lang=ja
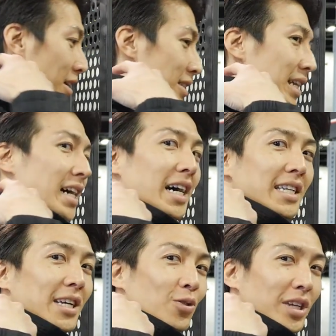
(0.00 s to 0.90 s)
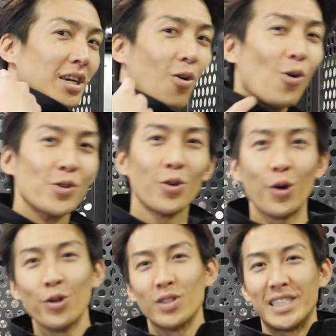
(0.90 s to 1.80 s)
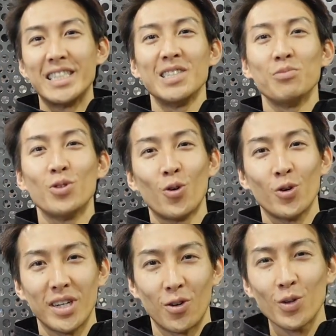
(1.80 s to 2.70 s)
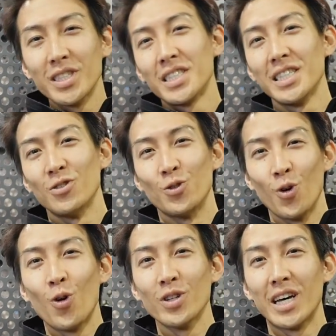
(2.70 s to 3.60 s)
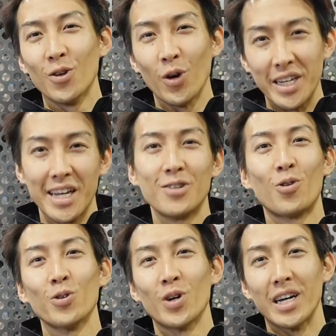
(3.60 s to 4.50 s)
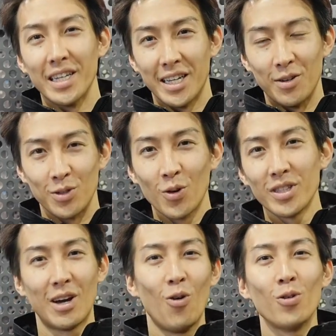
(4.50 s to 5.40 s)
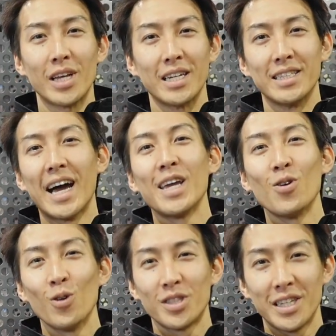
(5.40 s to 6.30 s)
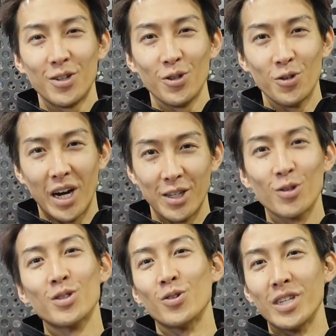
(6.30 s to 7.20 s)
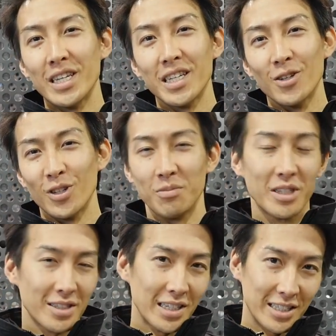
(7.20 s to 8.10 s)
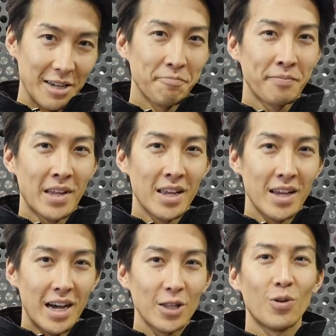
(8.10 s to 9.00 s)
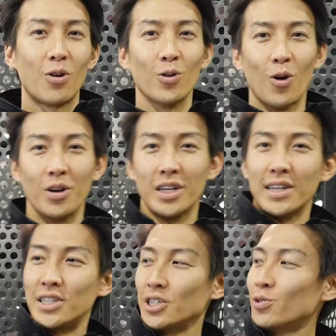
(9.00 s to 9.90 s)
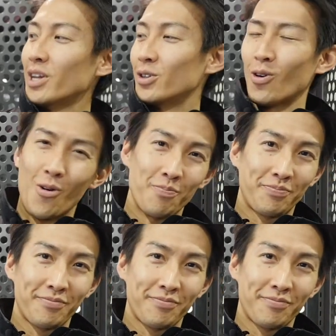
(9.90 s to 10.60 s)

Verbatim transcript: 背中などにお揃いのチームロゴやご自身のロゴなどを入れることができるそういったオーダーに対応しているというのが一つの人気の秘密ですねあとはこのシルエット